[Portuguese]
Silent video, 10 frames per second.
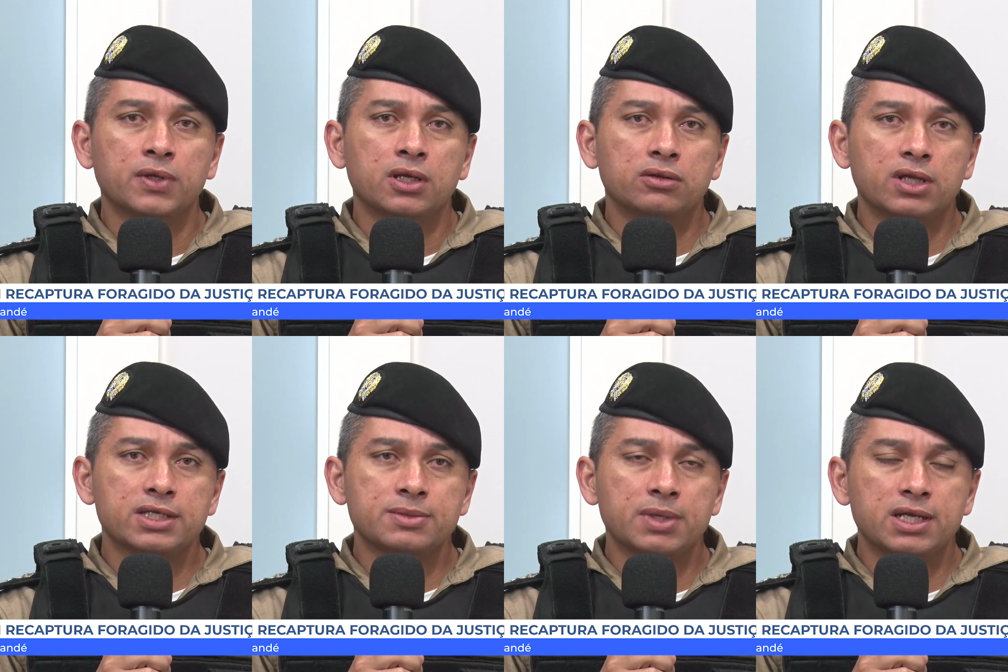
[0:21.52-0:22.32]

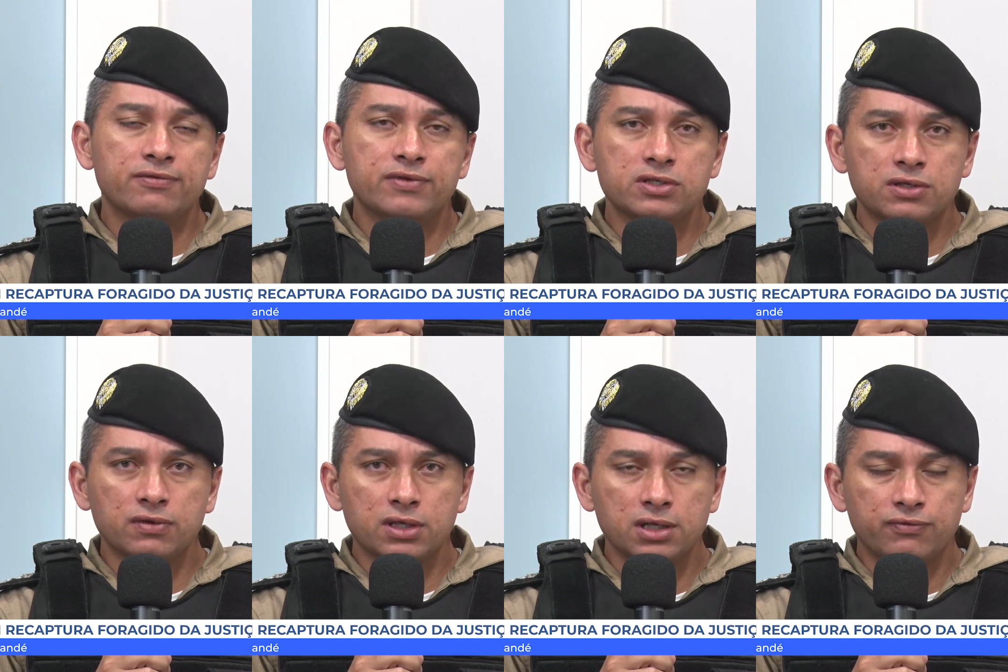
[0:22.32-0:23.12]
desse benefício que,
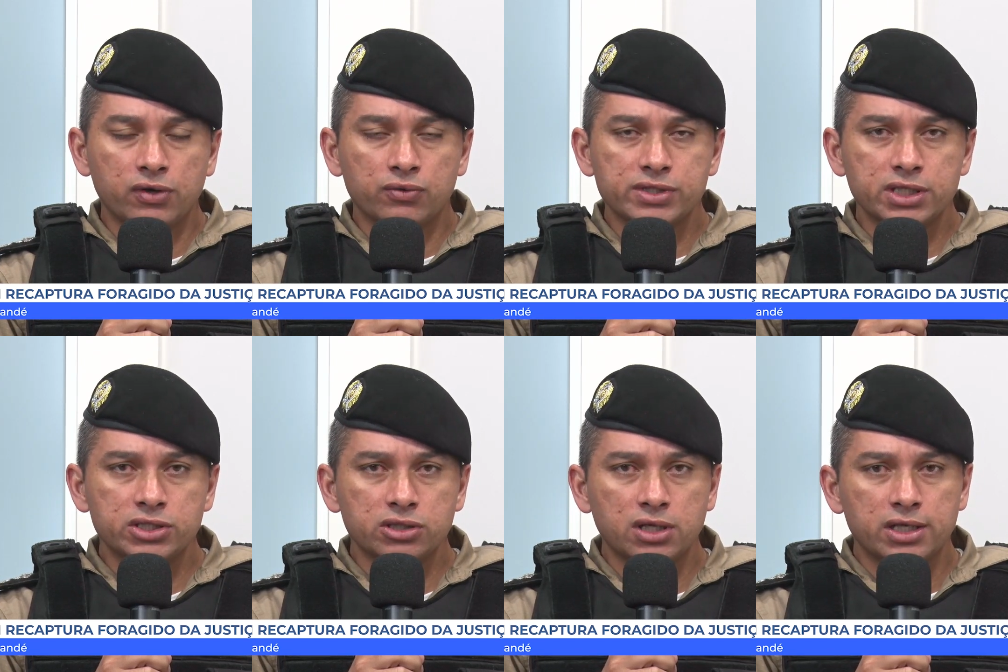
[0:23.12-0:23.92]
que lhe foi
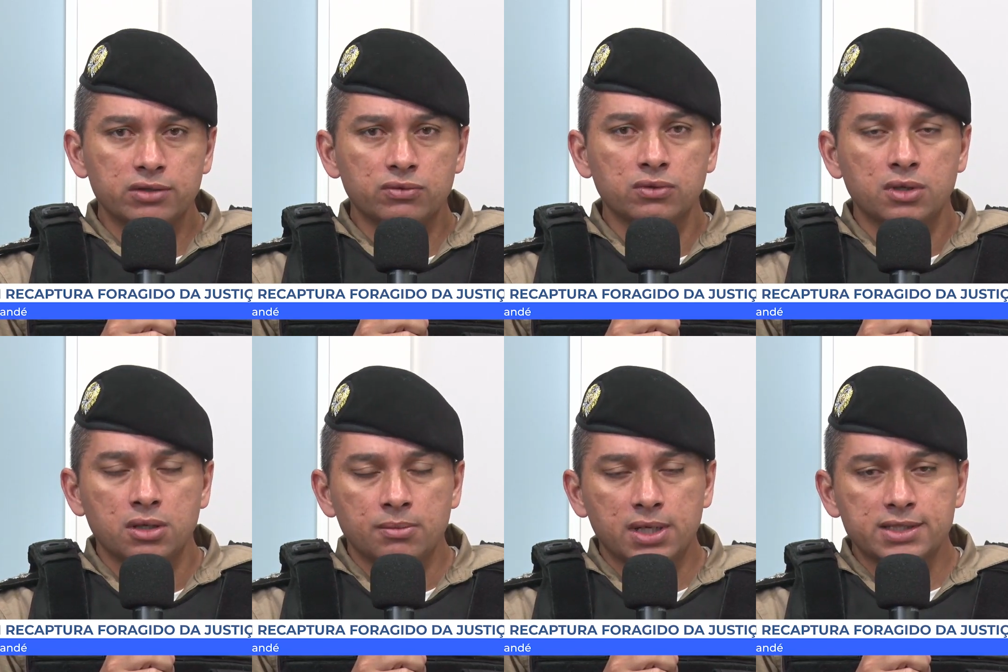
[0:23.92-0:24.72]
concedido aí no,
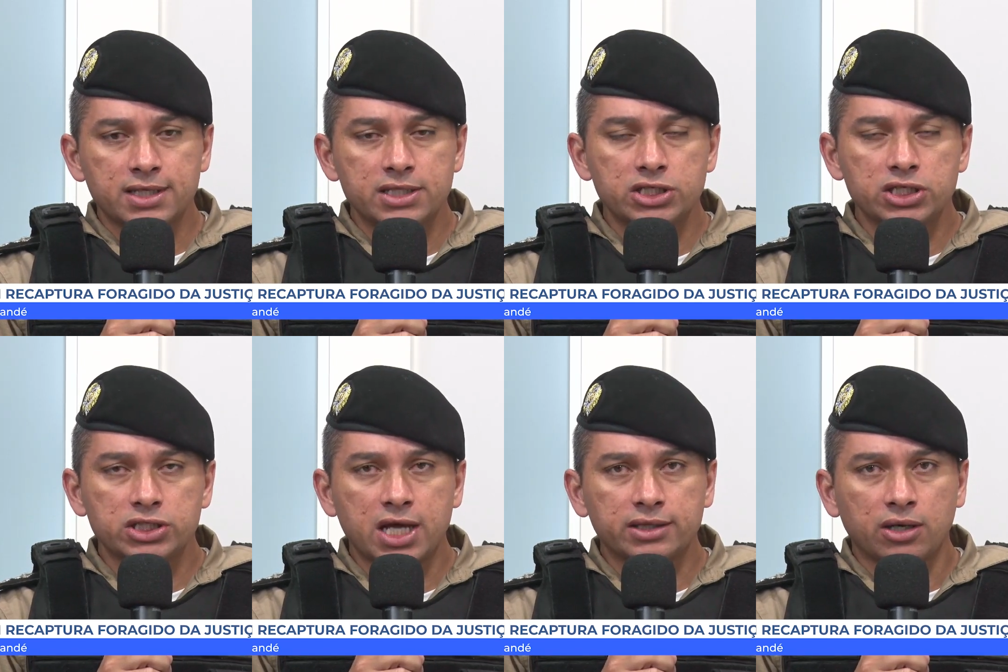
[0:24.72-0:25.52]
pela saída de
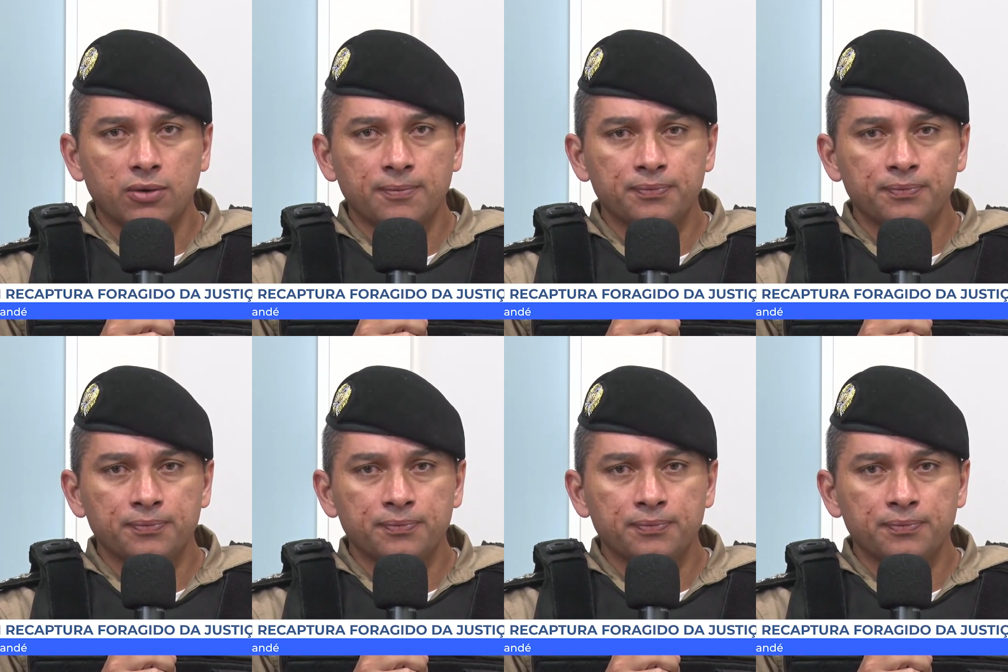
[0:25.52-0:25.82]
Natal.